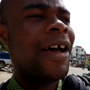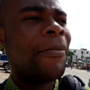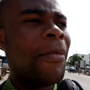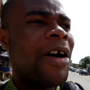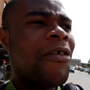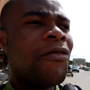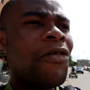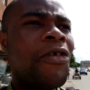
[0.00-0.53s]

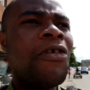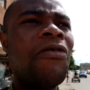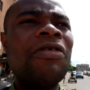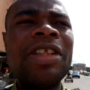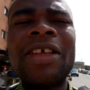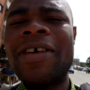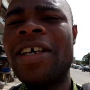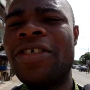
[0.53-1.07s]
Mais vous, vous
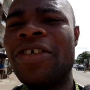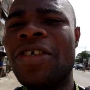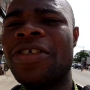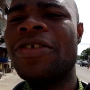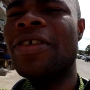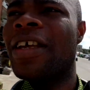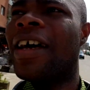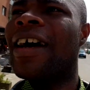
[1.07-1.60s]
devez
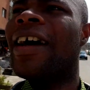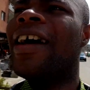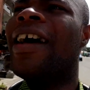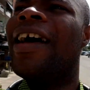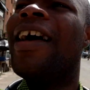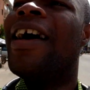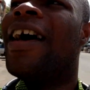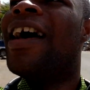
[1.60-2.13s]
juste
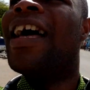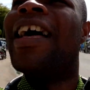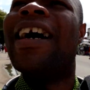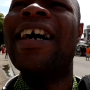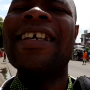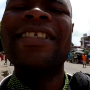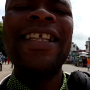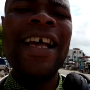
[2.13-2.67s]

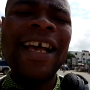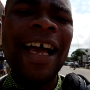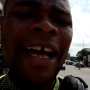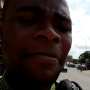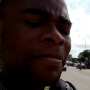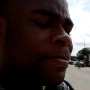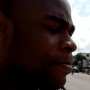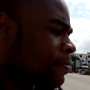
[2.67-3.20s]
rester
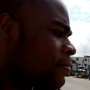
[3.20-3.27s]
calme,